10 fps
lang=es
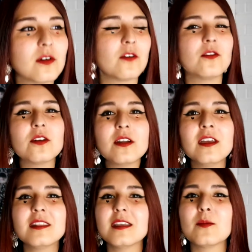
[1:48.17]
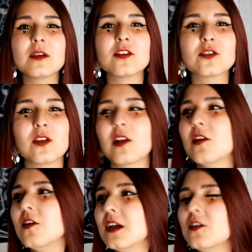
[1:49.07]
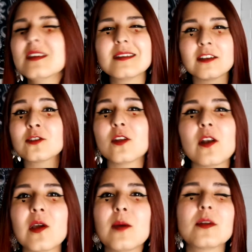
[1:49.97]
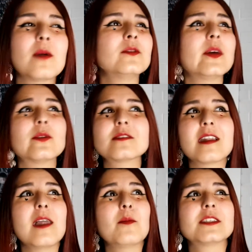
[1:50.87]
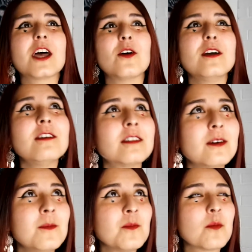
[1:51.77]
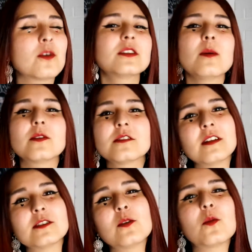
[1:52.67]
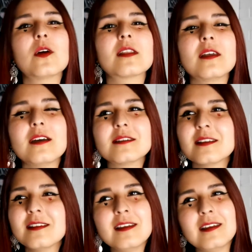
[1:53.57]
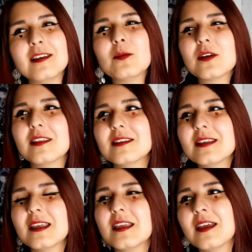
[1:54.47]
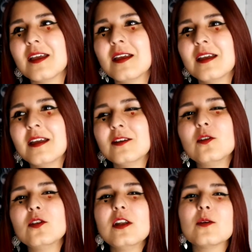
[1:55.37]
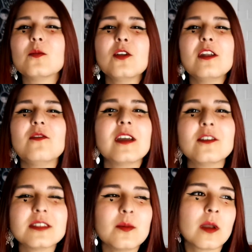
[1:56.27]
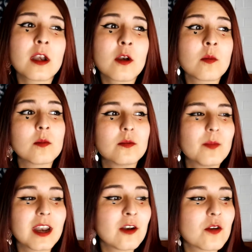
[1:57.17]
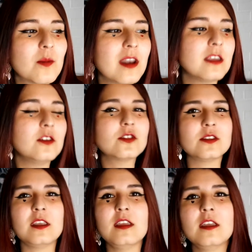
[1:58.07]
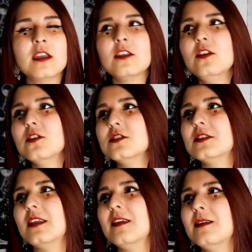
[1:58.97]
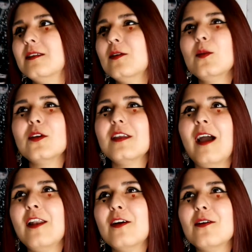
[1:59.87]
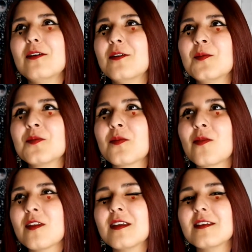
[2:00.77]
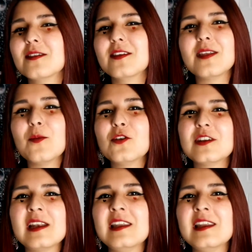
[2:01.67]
favor, díganme que no estoy loca. Yo sé que no estoy loca porque a muchas personas le han pasado esto, pero esas personas son cuerdas y como que dicen que no, no, les ven cosas paranormales. Yo sí, yo sí. Y como que algo... Estamos en otra